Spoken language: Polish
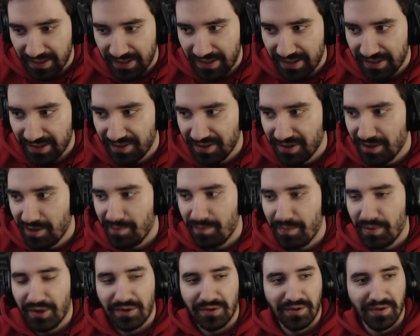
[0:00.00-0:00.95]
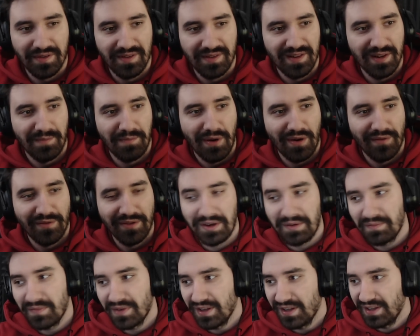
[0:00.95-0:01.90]
ale no, pokrótce
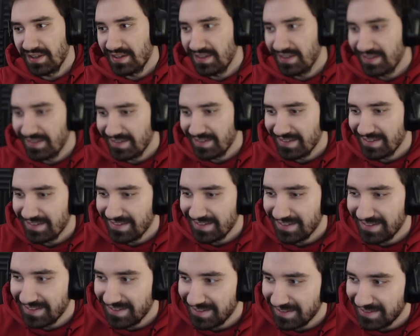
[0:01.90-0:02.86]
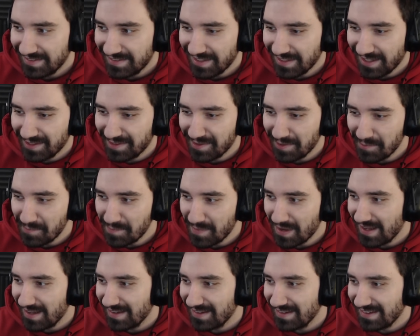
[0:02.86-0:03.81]
opowiem yy, za co
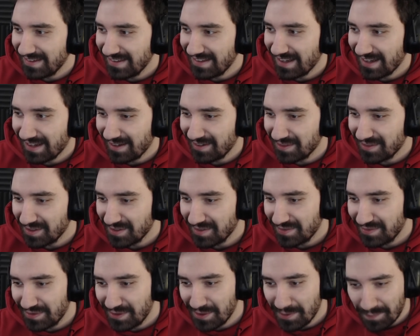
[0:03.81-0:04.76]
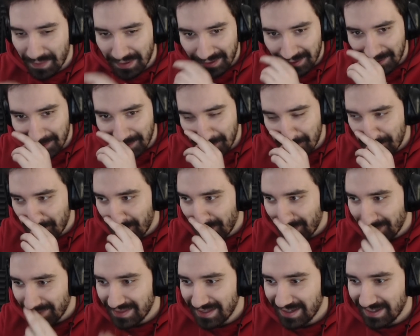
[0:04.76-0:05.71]
ban i jaka to jest w dupę
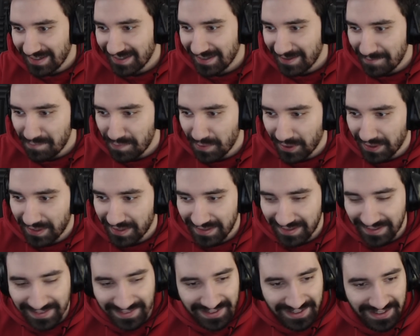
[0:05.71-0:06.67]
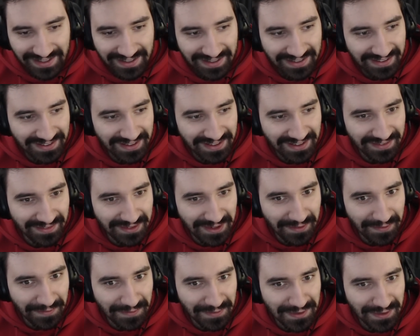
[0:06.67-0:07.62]
głupota, hipokryzja. Nie, nie
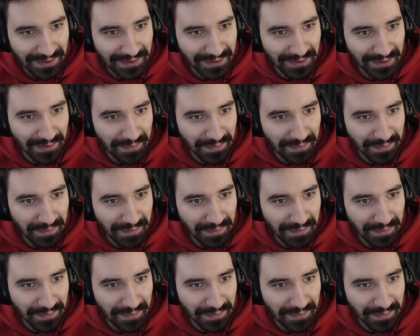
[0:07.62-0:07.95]
wiem, czy to słowo